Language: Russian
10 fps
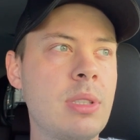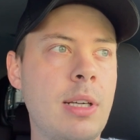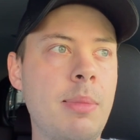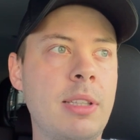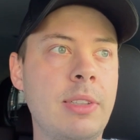
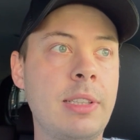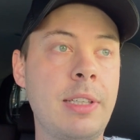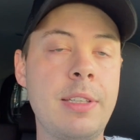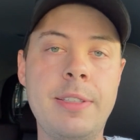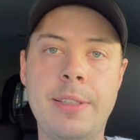зарабатывать
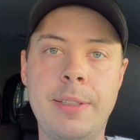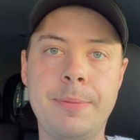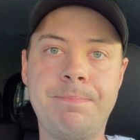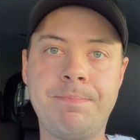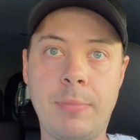такие деньги.
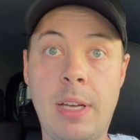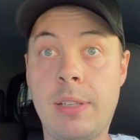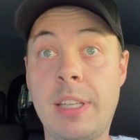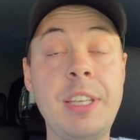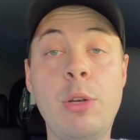Да,
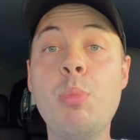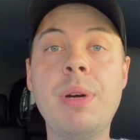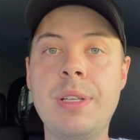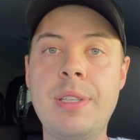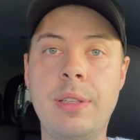какие
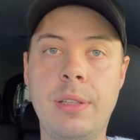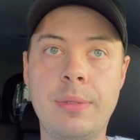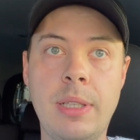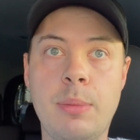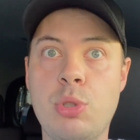любые деньги,
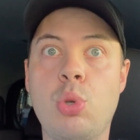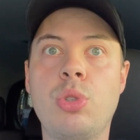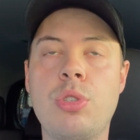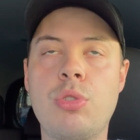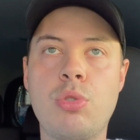да, там 100
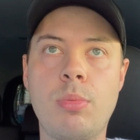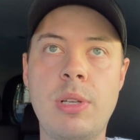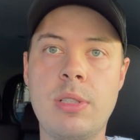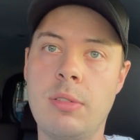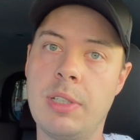тысяч рублей,
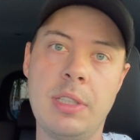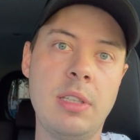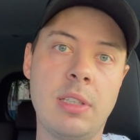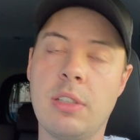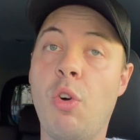если вы
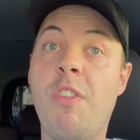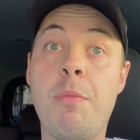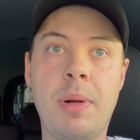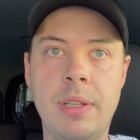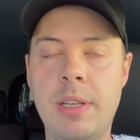хотите, это
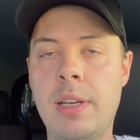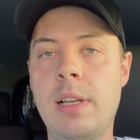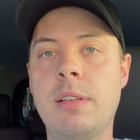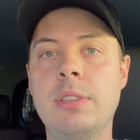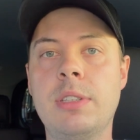вполне
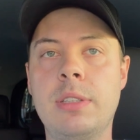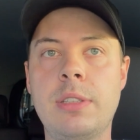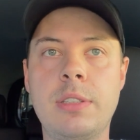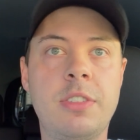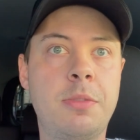реально в
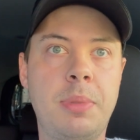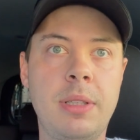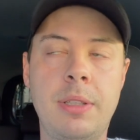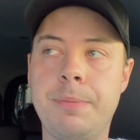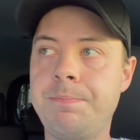интернете,
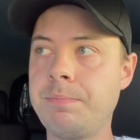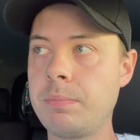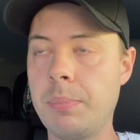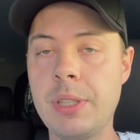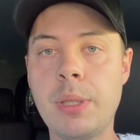вполне.
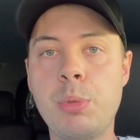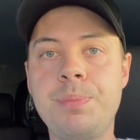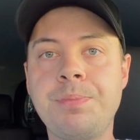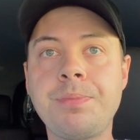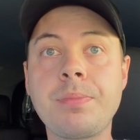Поэтому,
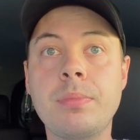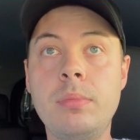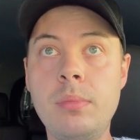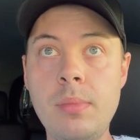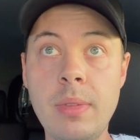
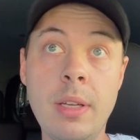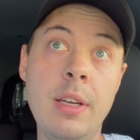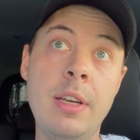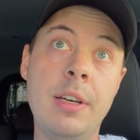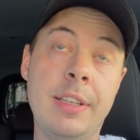
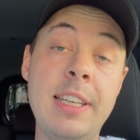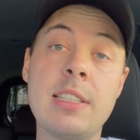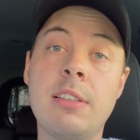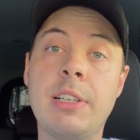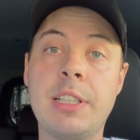
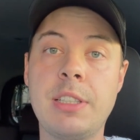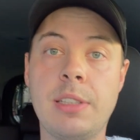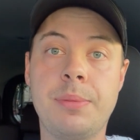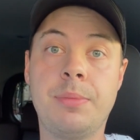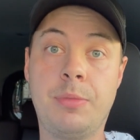если вы
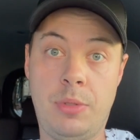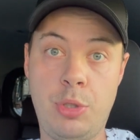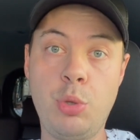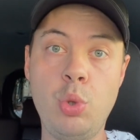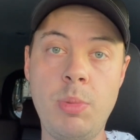хотите
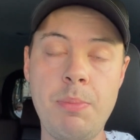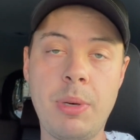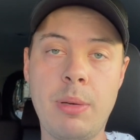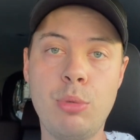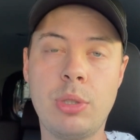с YouTube
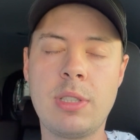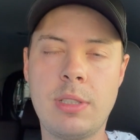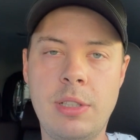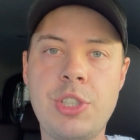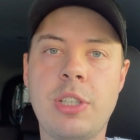поработать,
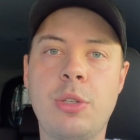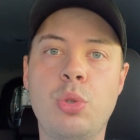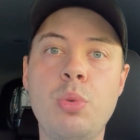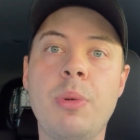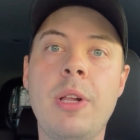ссылочка на
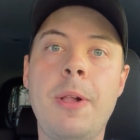YouTube